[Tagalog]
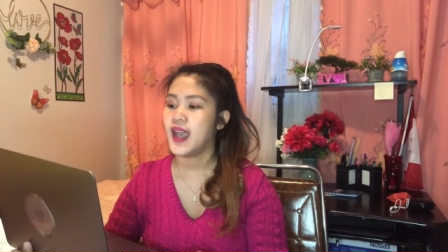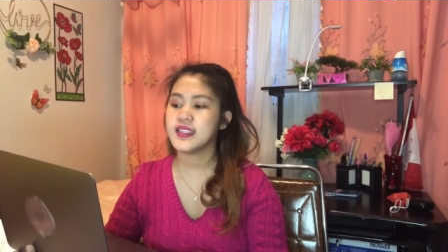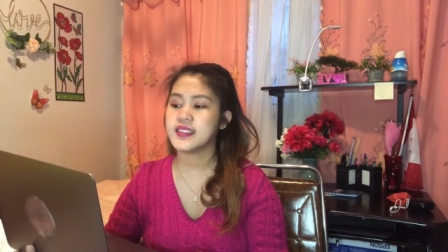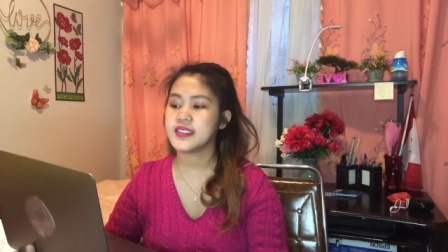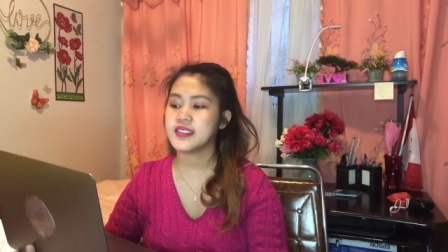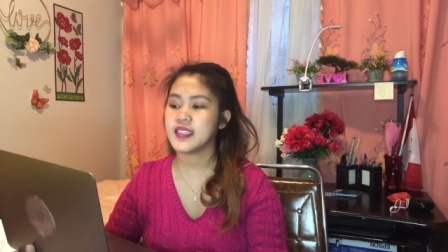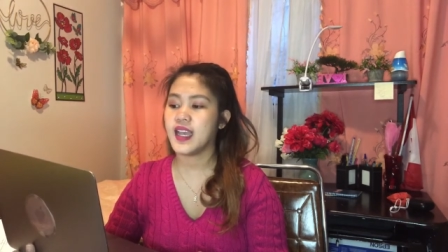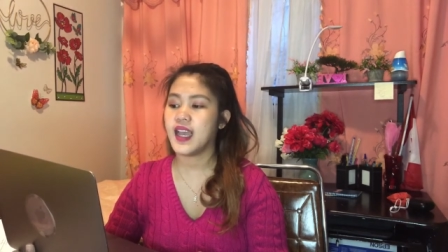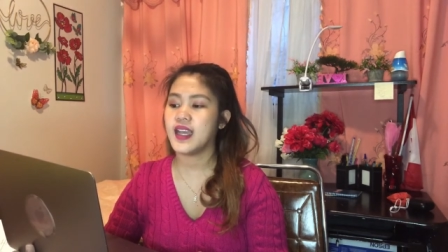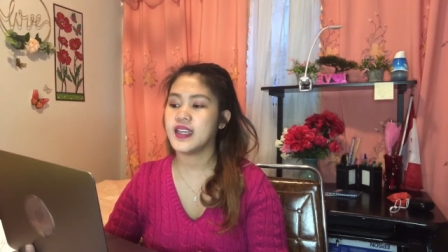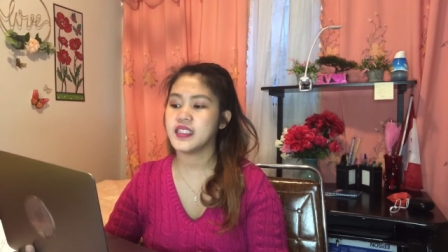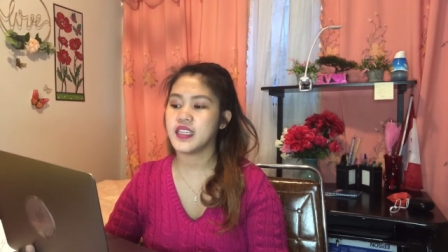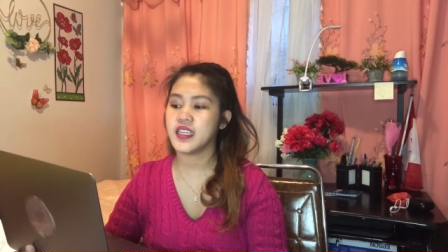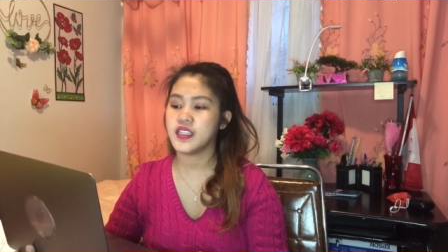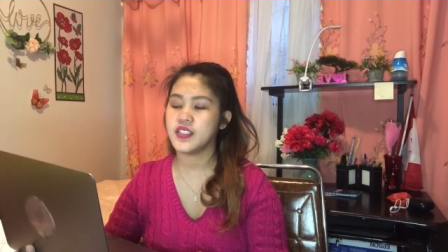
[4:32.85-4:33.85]
as an
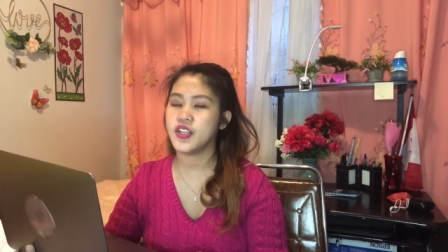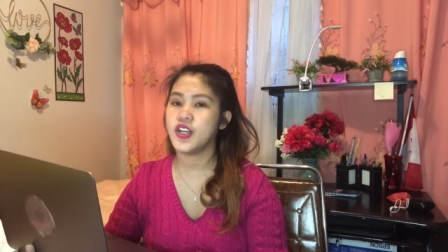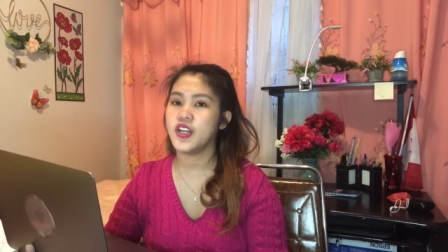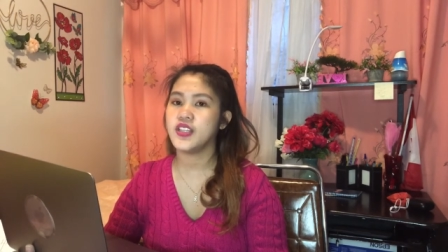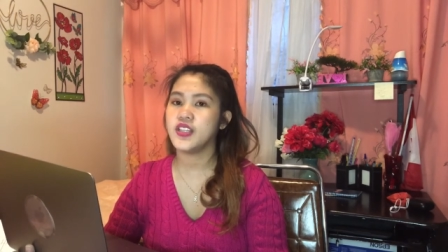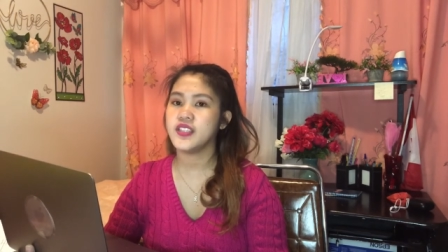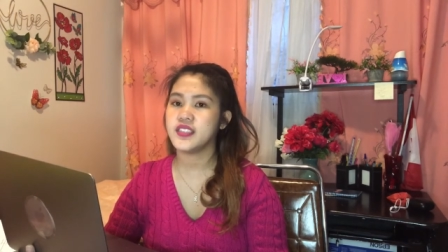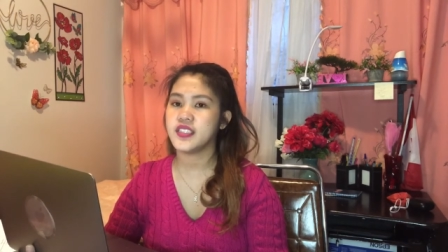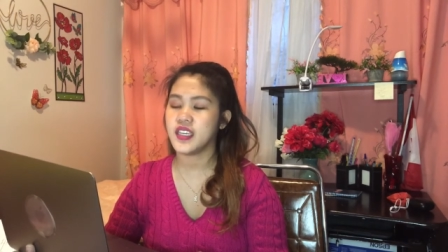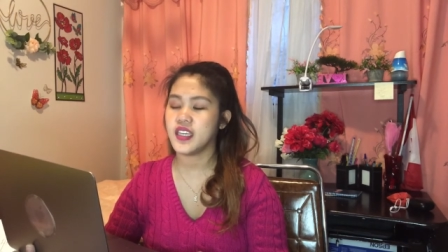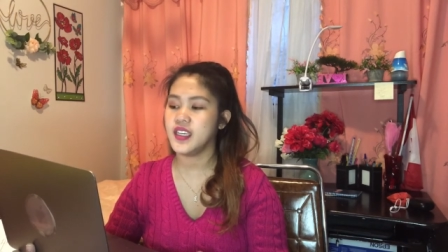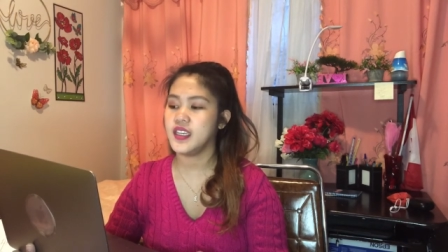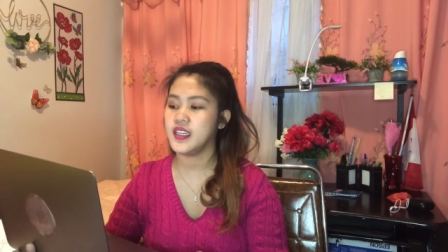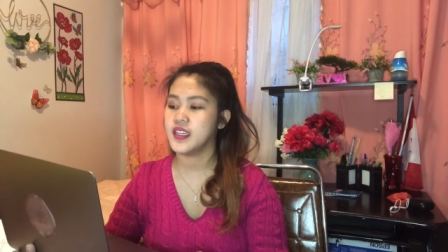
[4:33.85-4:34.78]
ideology